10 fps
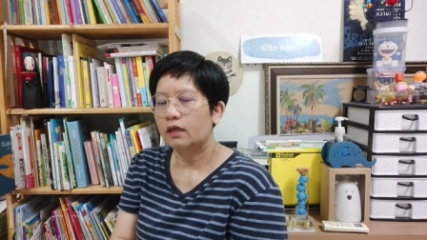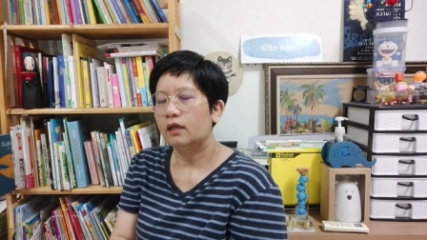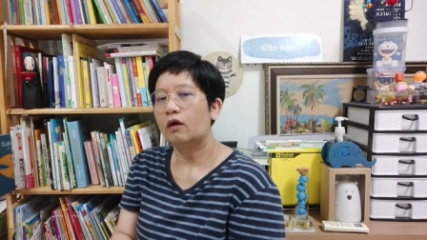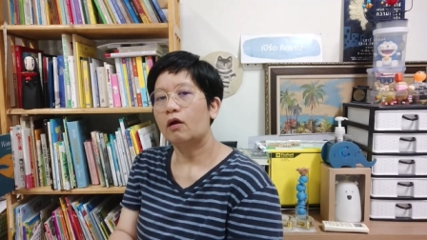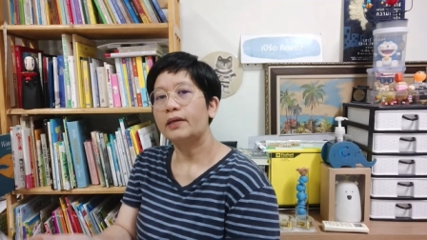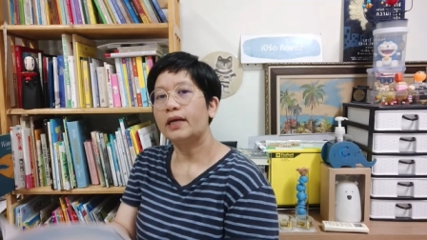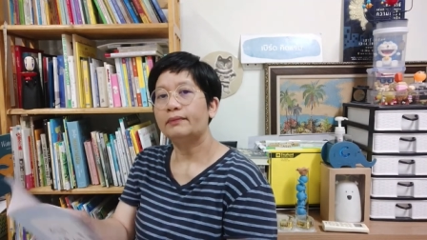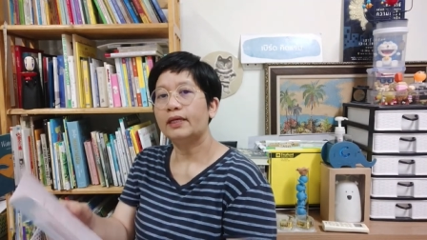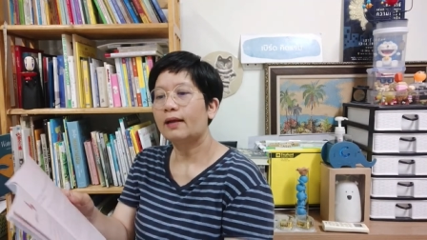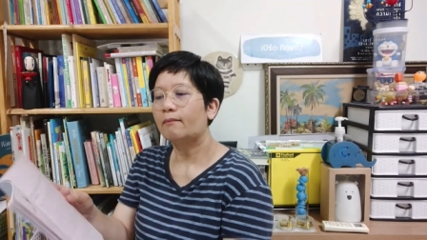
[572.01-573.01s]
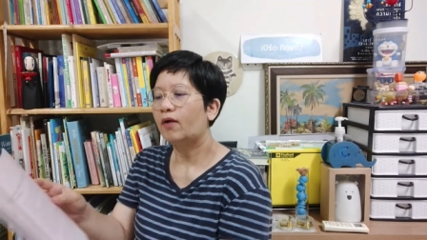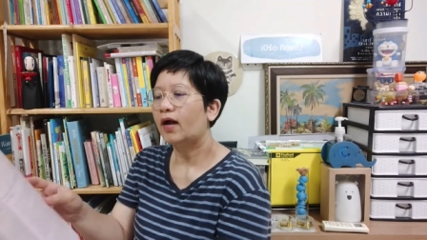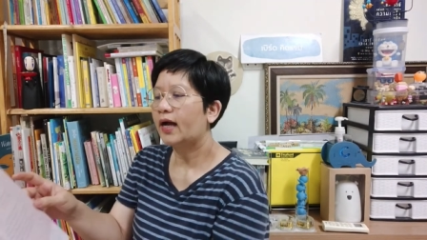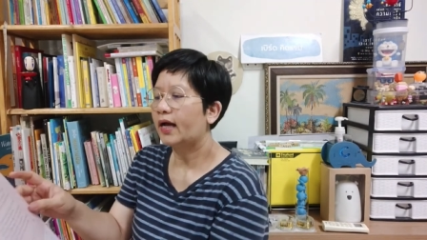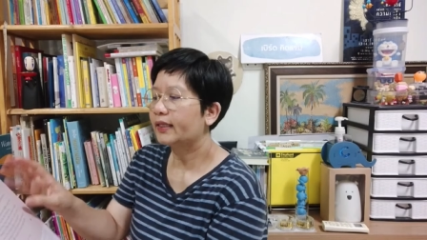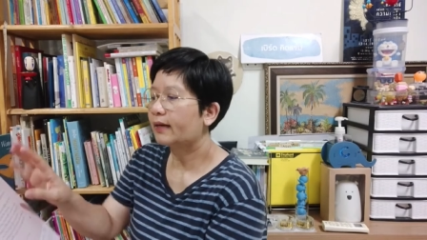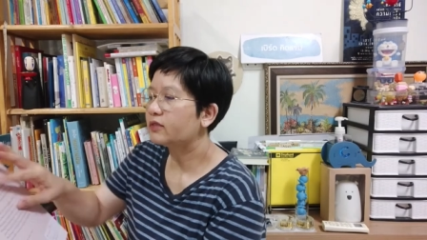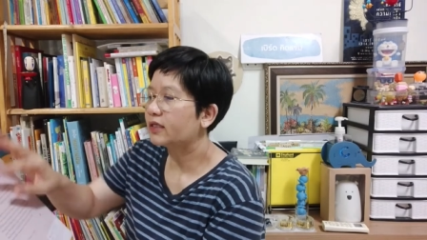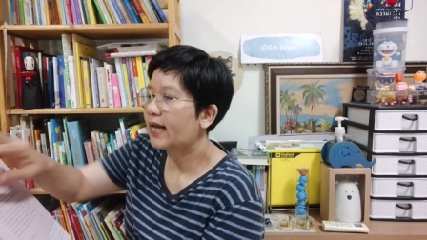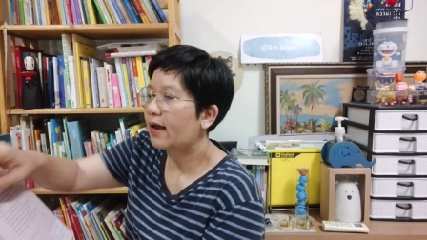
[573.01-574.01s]
แล้วก็มีคำแนะนำว่าทำเส
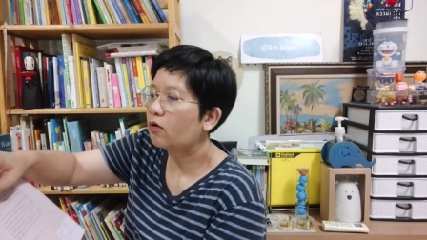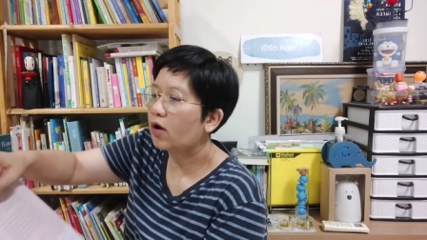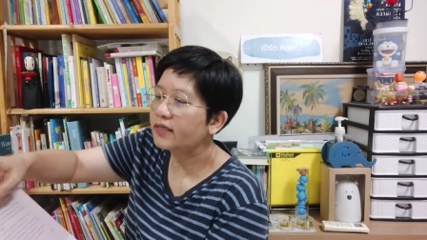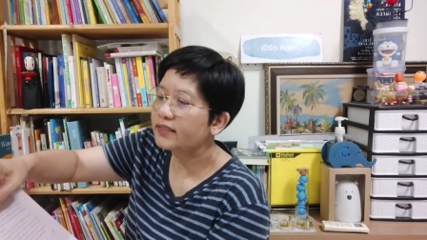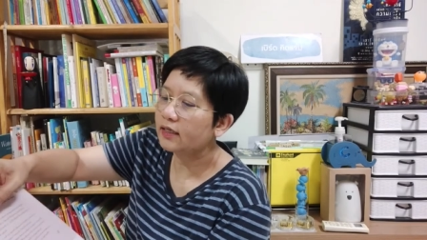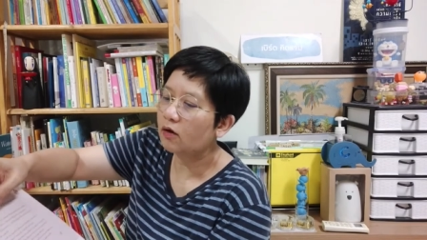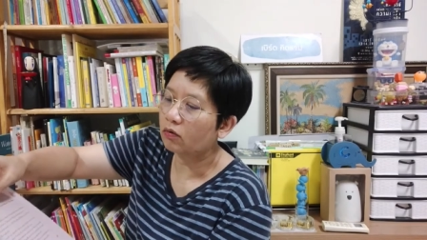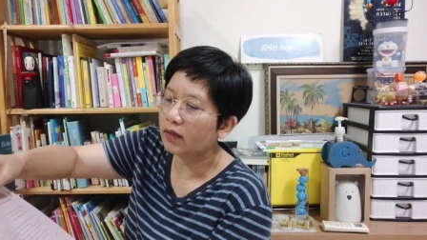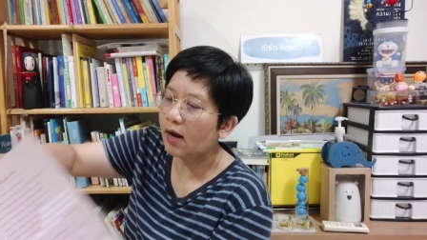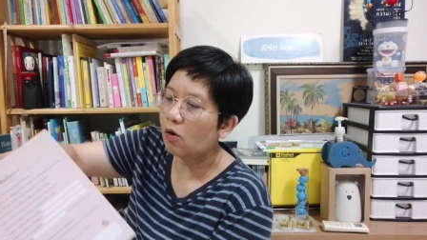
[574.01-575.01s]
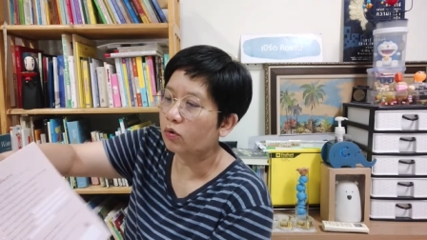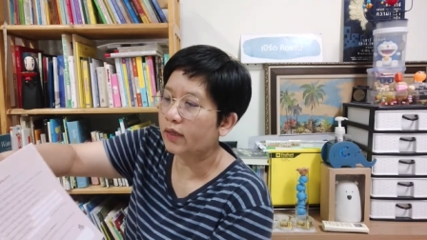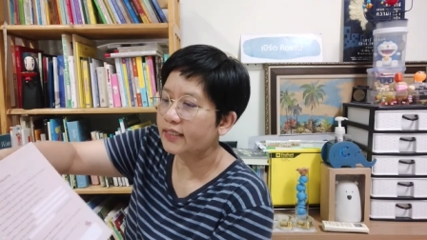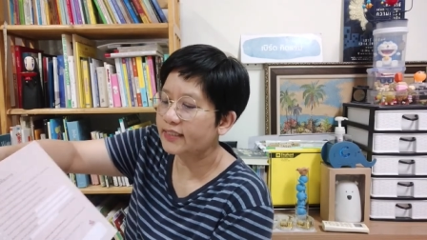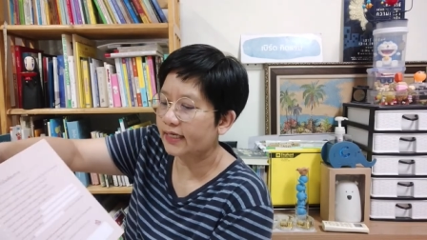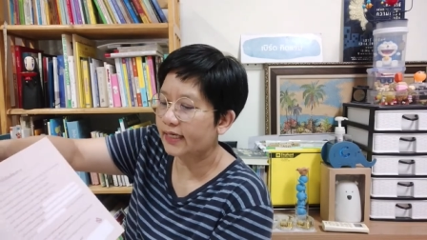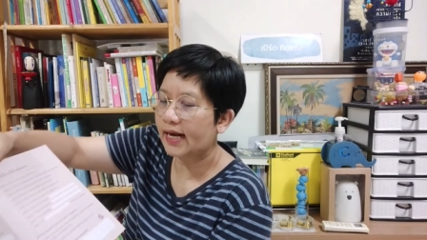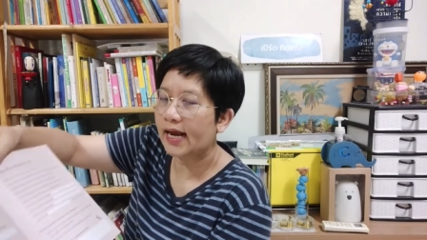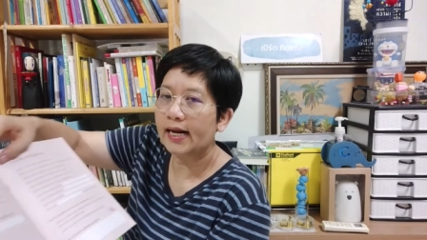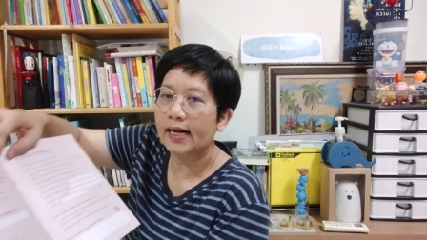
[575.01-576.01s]
ร็จแล้วก็ให้ซีล็อกหน้า 6 หน้า7เนี้ย